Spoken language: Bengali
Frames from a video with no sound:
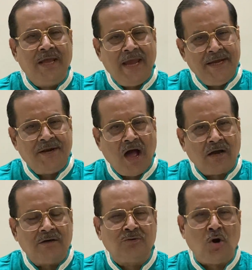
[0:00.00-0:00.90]
এই রাগ
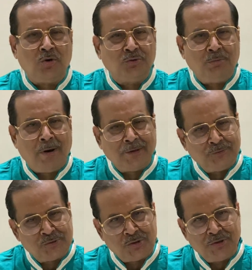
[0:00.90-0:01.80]
কখনো
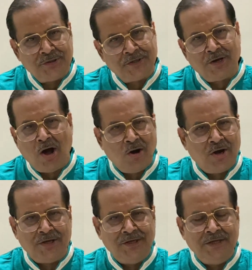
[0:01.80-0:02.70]
ভারতীয় সঙ্গীতে গাওয়া
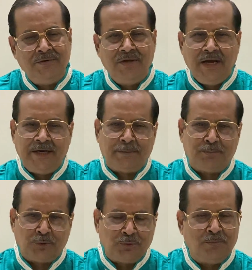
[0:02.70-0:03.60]
হয়নি এটা
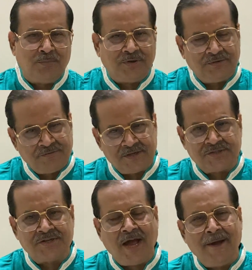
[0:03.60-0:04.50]
প্রথম ফর দ্য ফার্স্ট
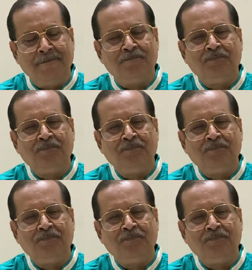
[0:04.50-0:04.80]
টাইম